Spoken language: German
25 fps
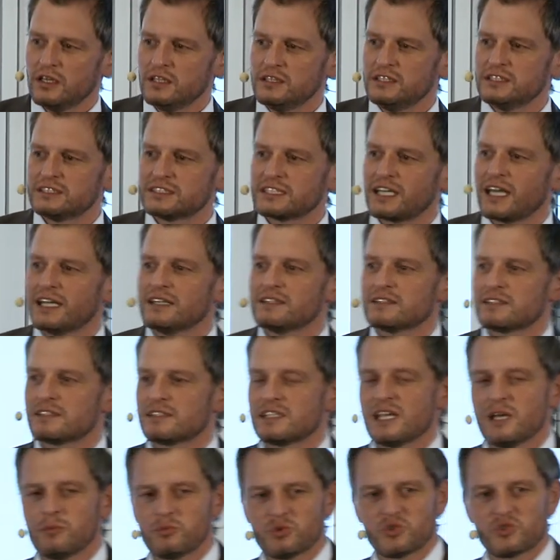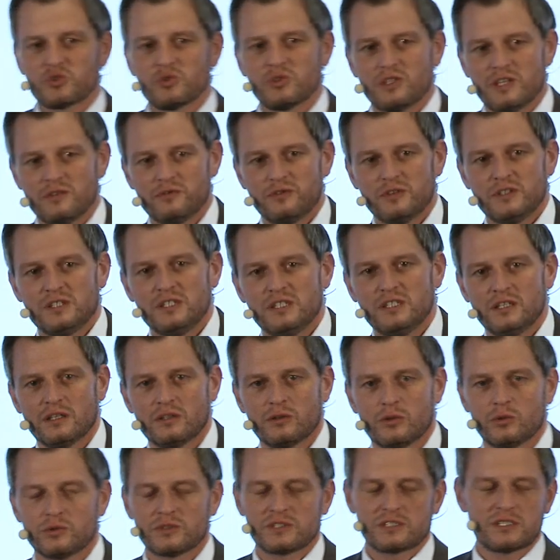die Trends selbst zu
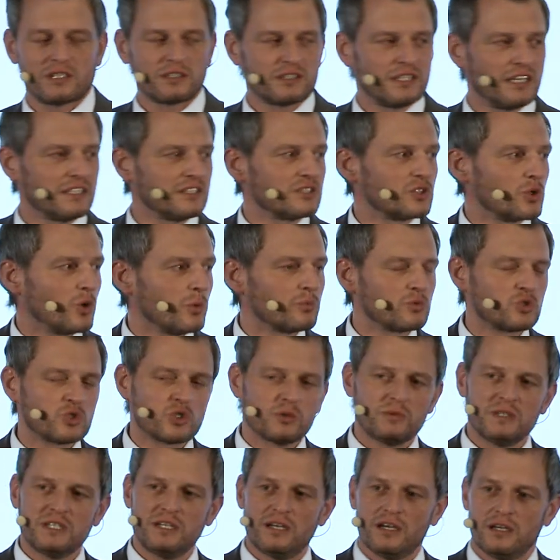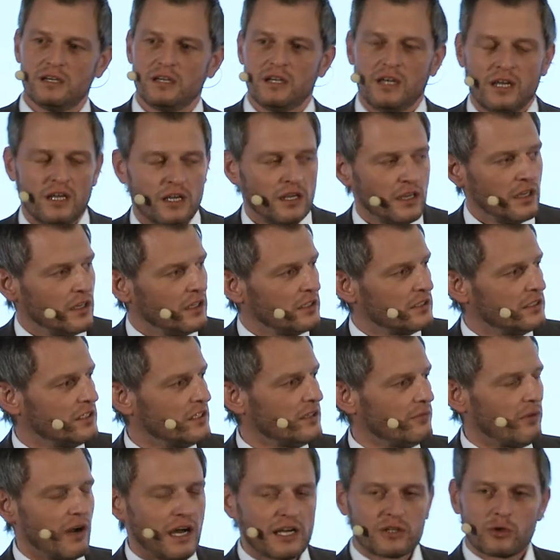definieren und sagt, ah, das kommt schon wieder,
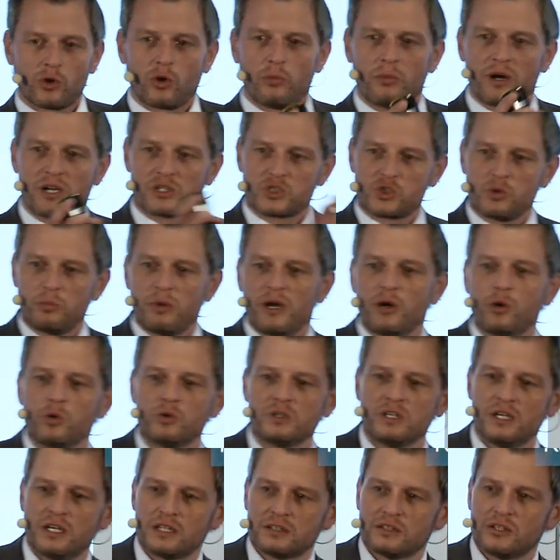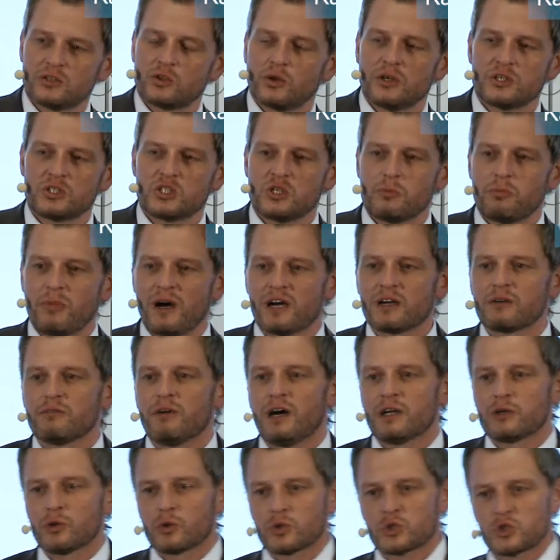die war doch mal schon bei 100, eine Deutsche Bank
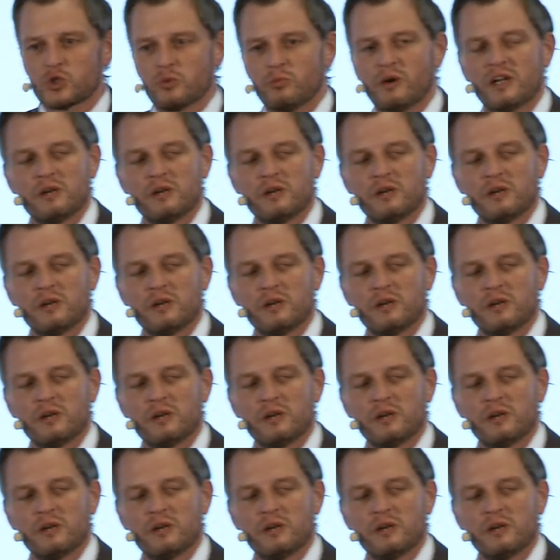war doch schon